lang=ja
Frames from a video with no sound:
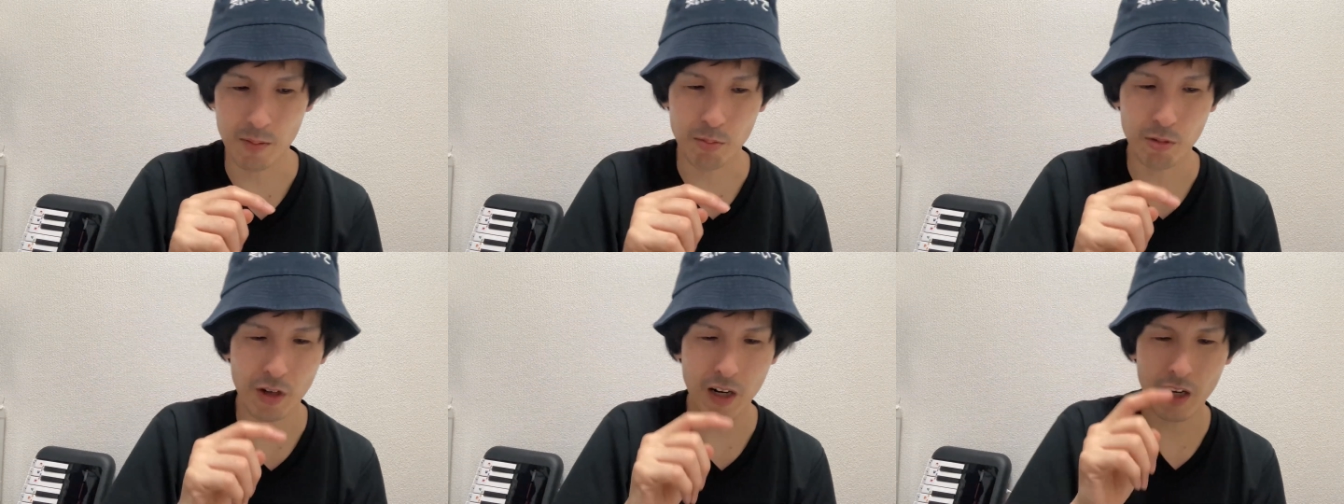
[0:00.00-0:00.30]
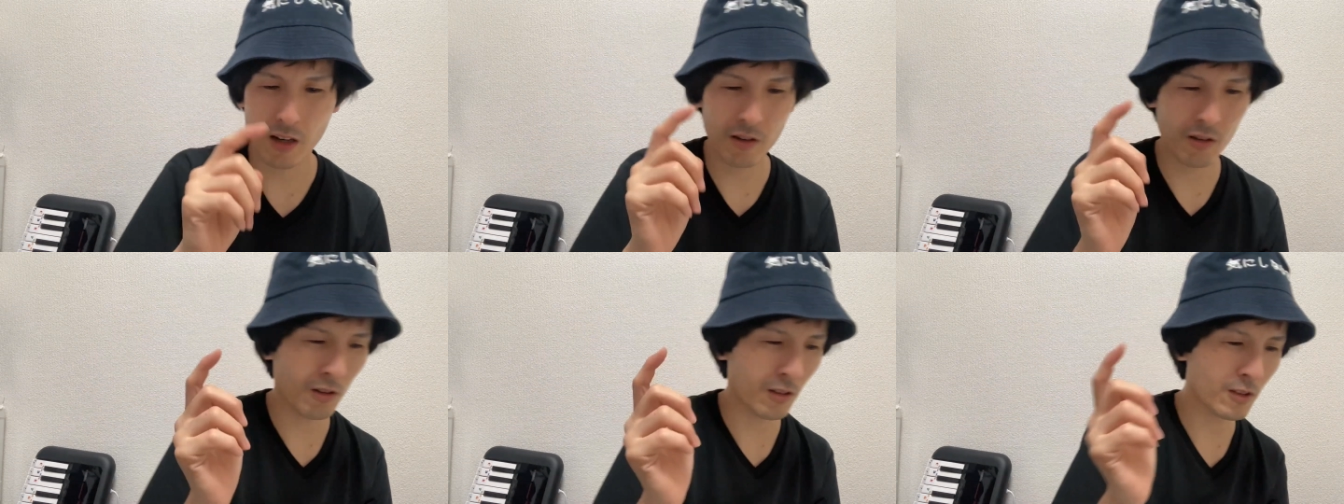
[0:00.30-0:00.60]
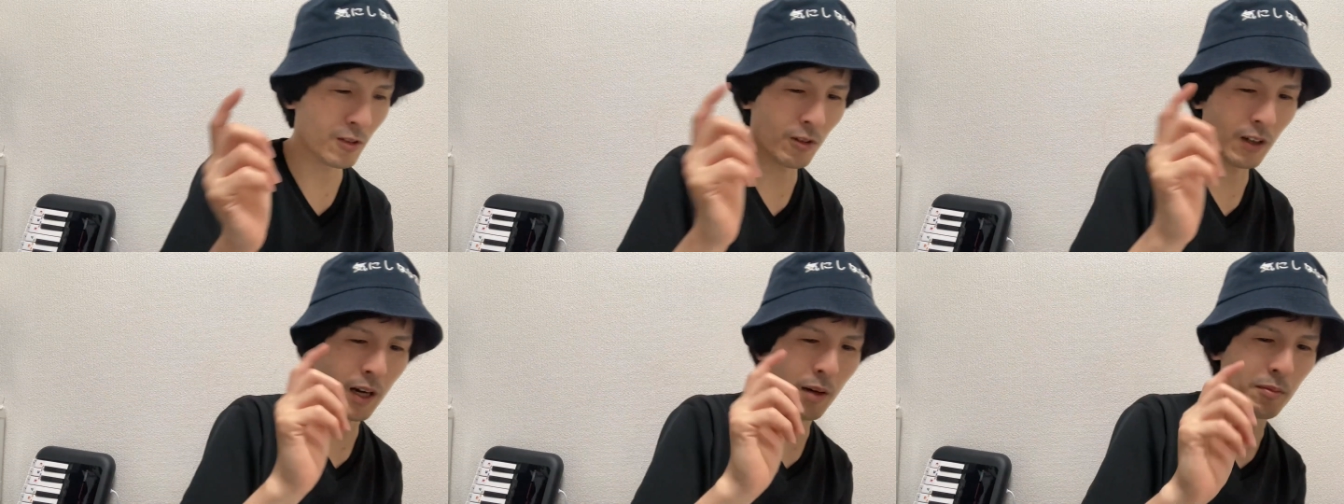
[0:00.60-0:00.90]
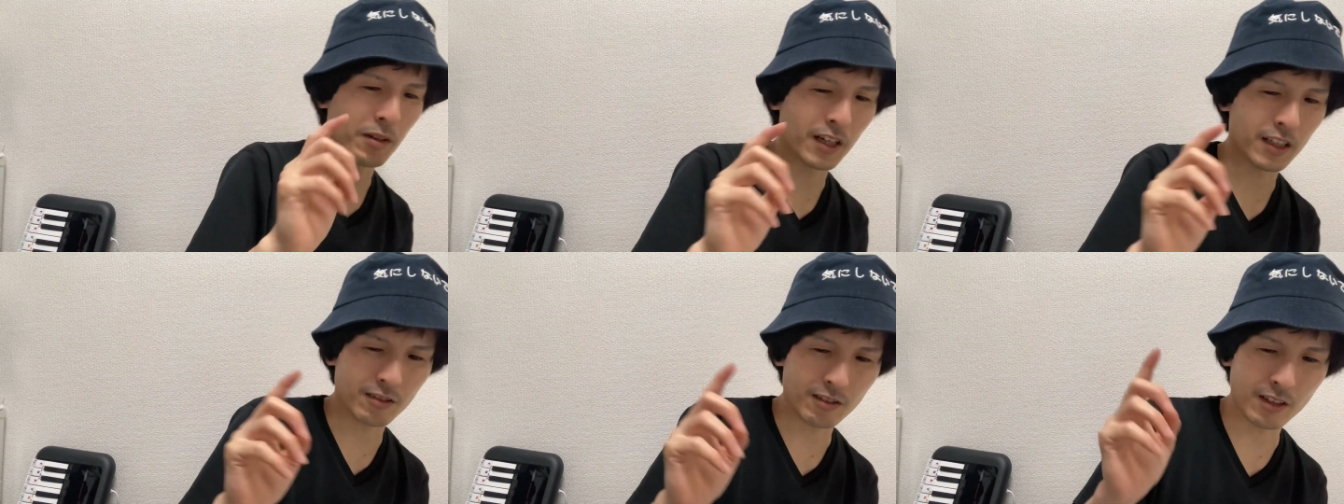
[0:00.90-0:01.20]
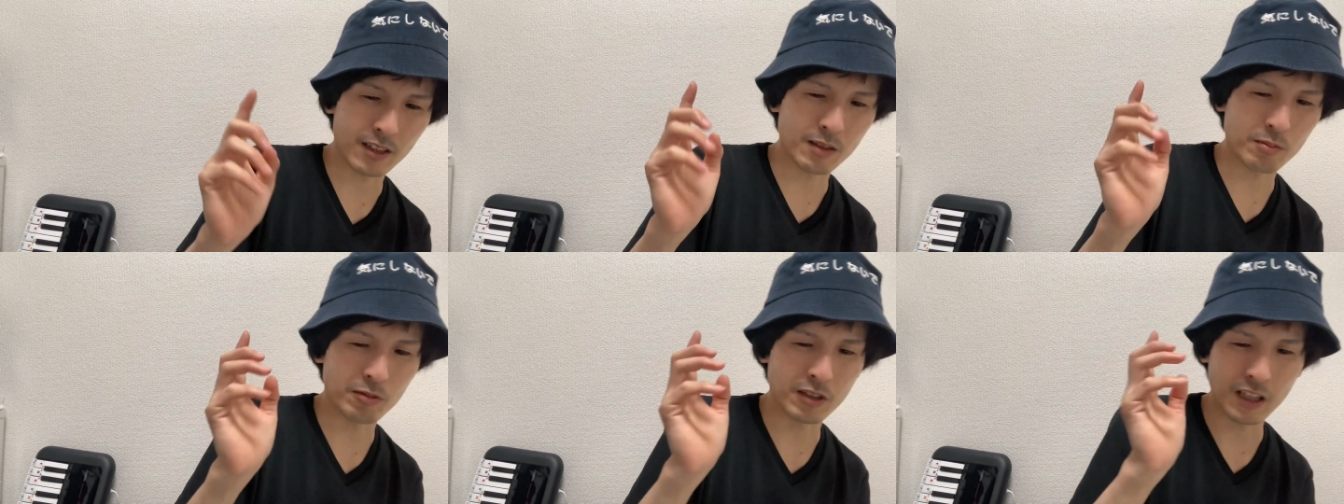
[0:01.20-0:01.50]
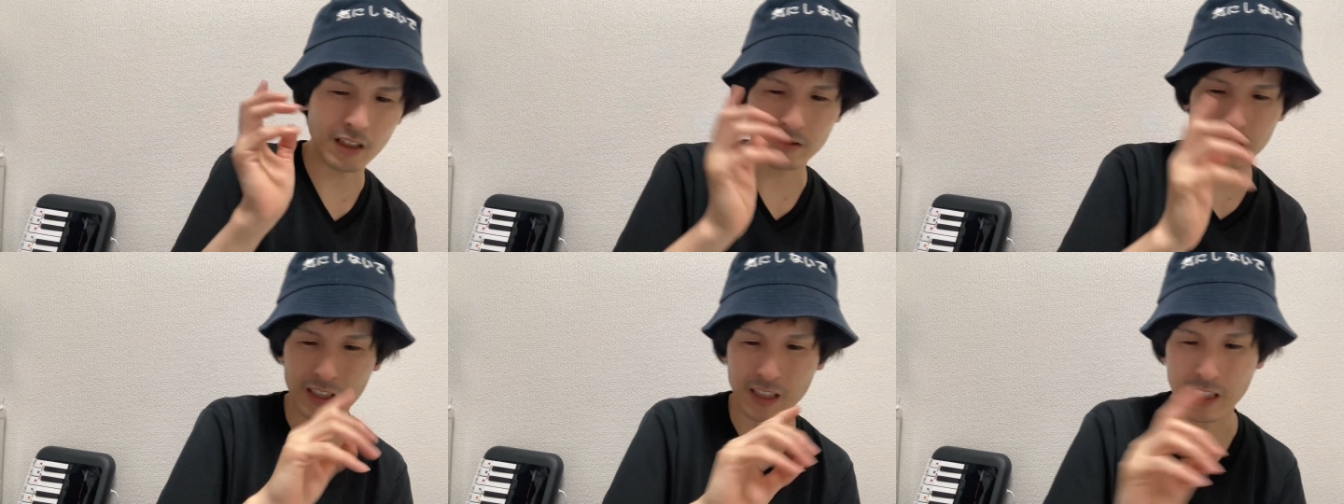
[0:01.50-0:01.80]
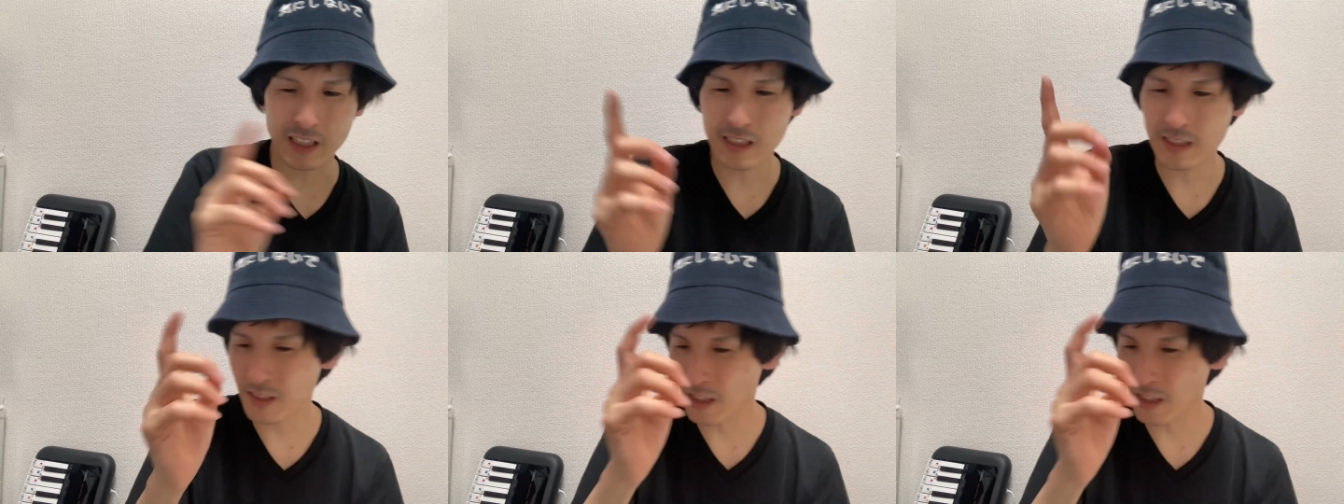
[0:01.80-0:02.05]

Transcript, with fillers: ポラロイドカメラとかでもなくて、インス